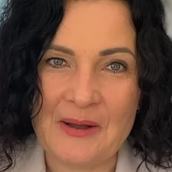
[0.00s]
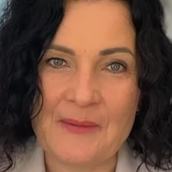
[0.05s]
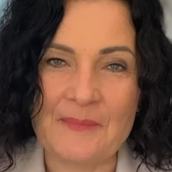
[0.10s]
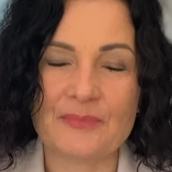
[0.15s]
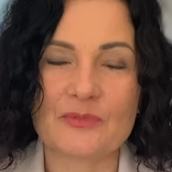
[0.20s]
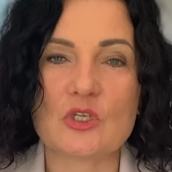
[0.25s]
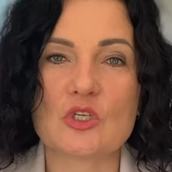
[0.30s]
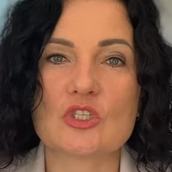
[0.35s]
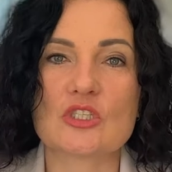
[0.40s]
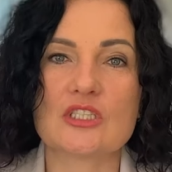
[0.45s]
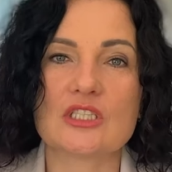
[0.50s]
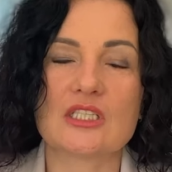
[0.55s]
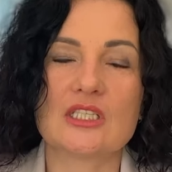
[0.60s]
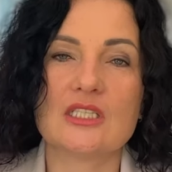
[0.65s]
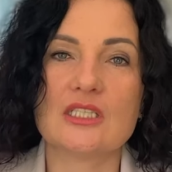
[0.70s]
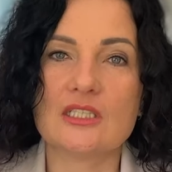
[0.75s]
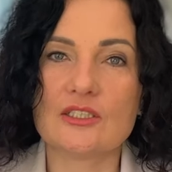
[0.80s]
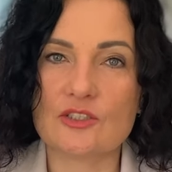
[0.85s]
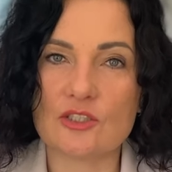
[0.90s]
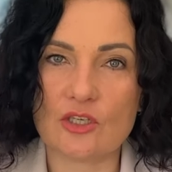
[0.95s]
to jeżeli
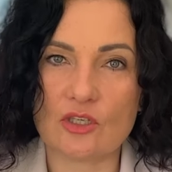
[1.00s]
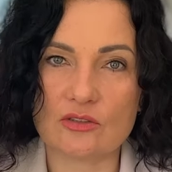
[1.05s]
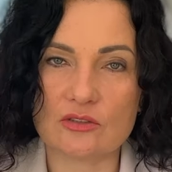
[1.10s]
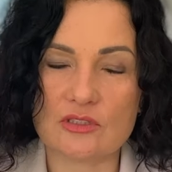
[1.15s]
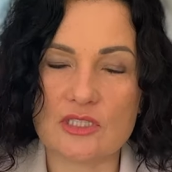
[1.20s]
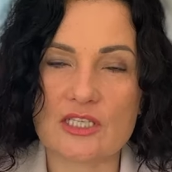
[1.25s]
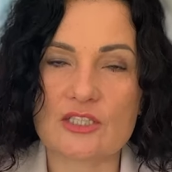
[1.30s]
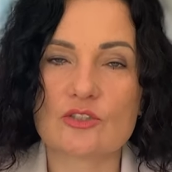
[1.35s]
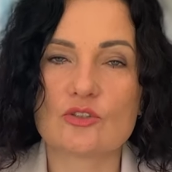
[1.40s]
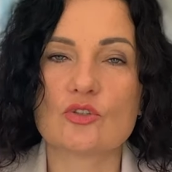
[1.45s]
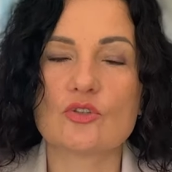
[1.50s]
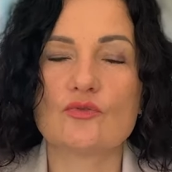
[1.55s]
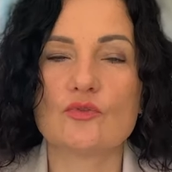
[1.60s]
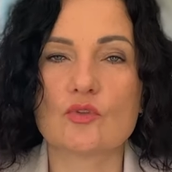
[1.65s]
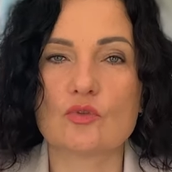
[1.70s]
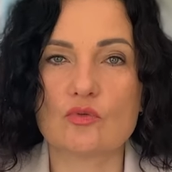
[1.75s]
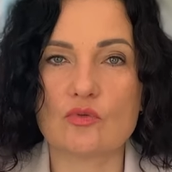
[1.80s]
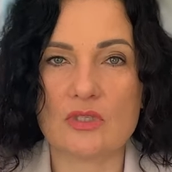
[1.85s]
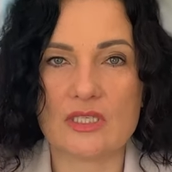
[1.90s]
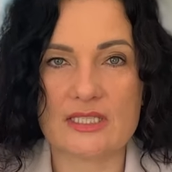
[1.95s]
ich nie oddasz, to w
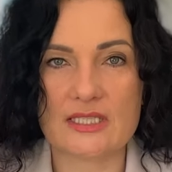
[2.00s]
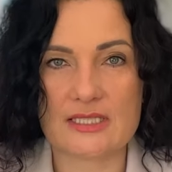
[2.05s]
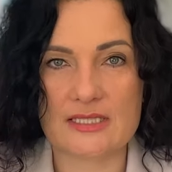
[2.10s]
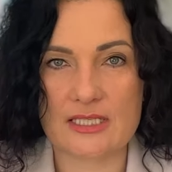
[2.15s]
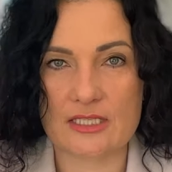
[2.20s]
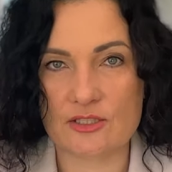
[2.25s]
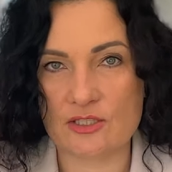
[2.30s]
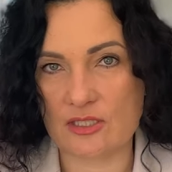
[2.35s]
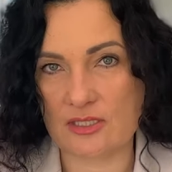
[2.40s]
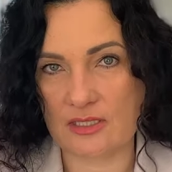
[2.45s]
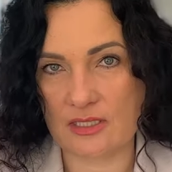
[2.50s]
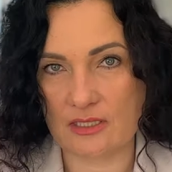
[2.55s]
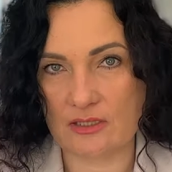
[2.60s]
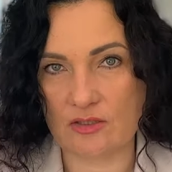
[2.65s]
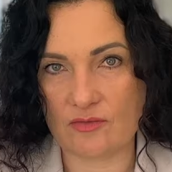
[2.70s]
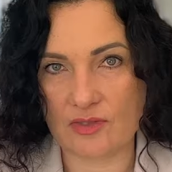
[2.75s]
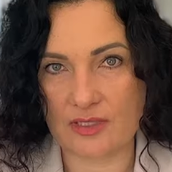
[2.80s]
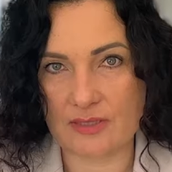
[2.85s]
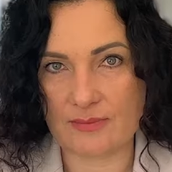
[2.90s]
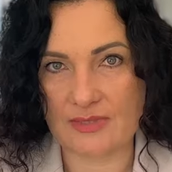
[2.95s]
ogóle nie zaczniesz z
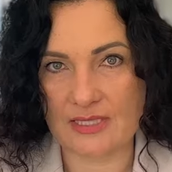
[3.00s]
delegowaniem